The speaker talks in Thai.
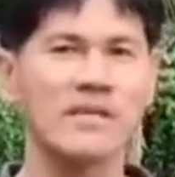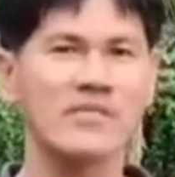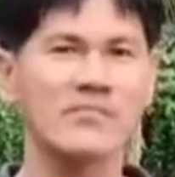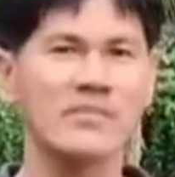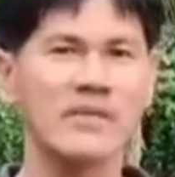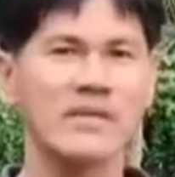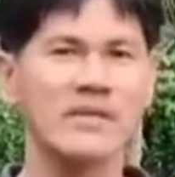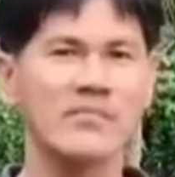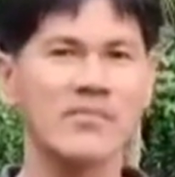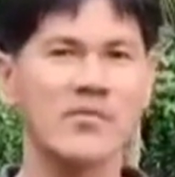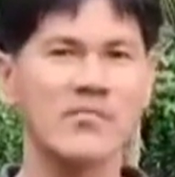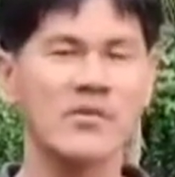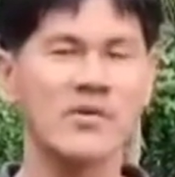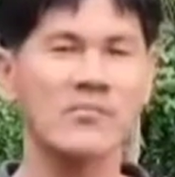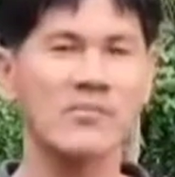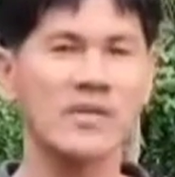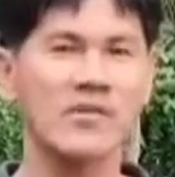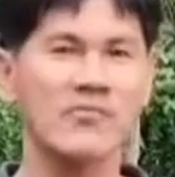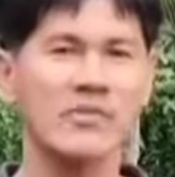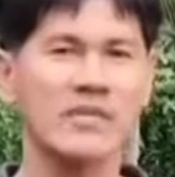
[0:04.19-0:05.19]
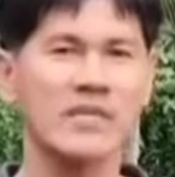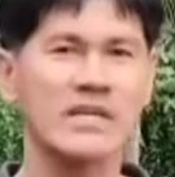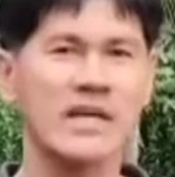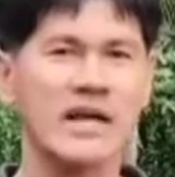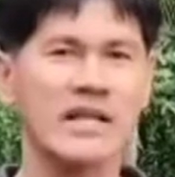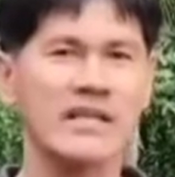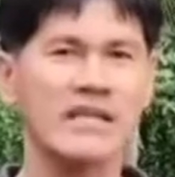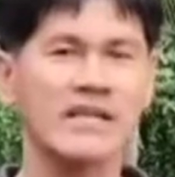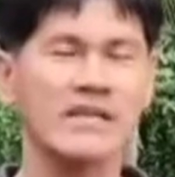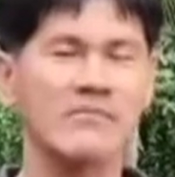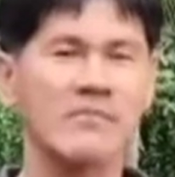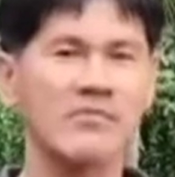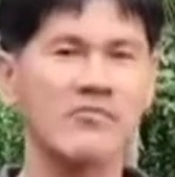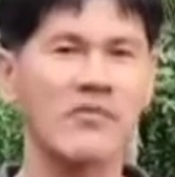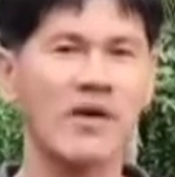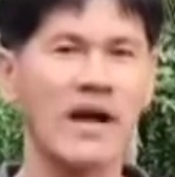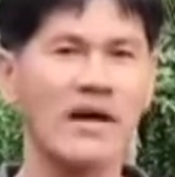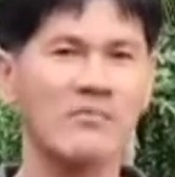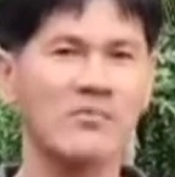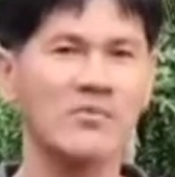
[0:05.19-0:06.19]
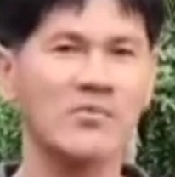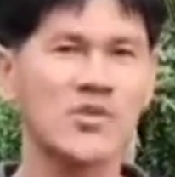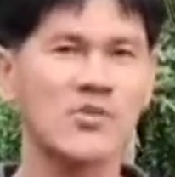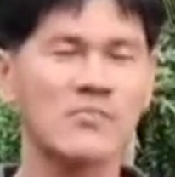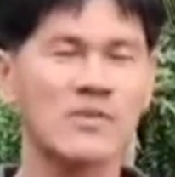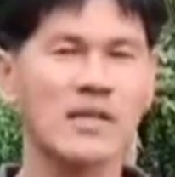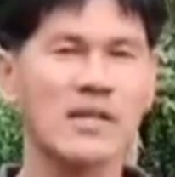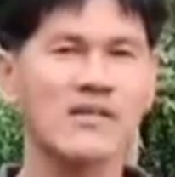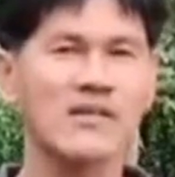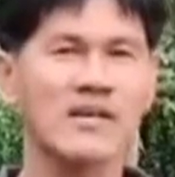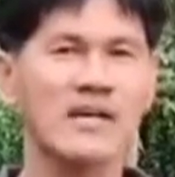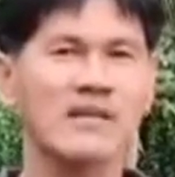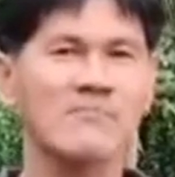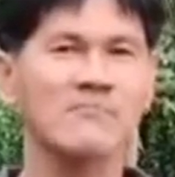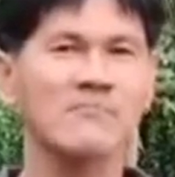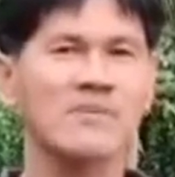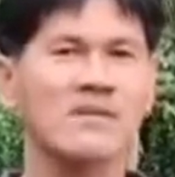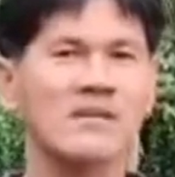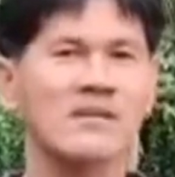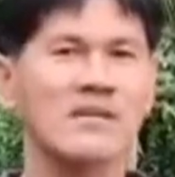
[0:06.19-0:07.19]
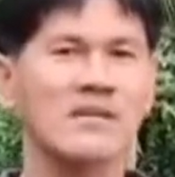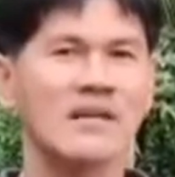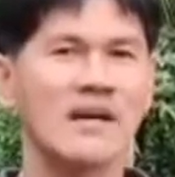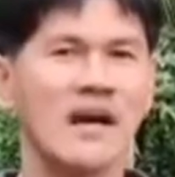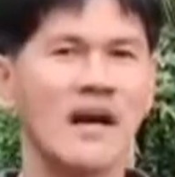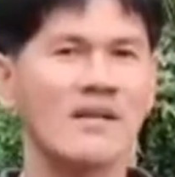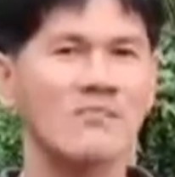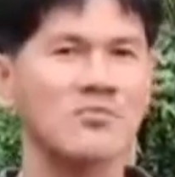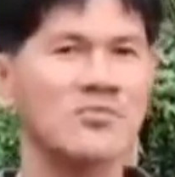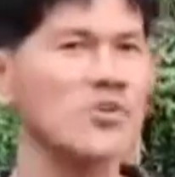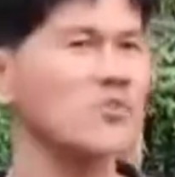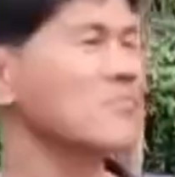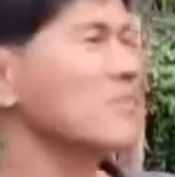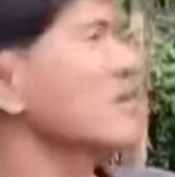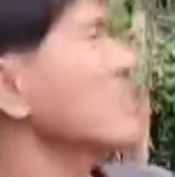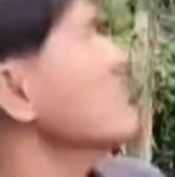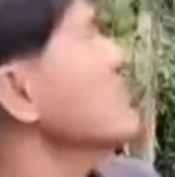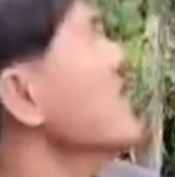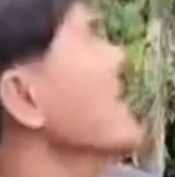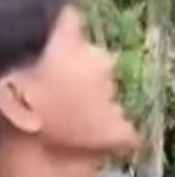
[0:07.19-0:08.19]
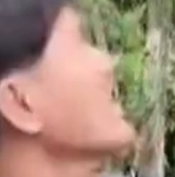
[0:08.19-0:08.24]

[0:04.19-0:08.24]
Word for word: คลิปนี้ผมก็มีวิธีการดีๆมาฝากผู้ชมอีกแล้วนะครับผู้ชมครับ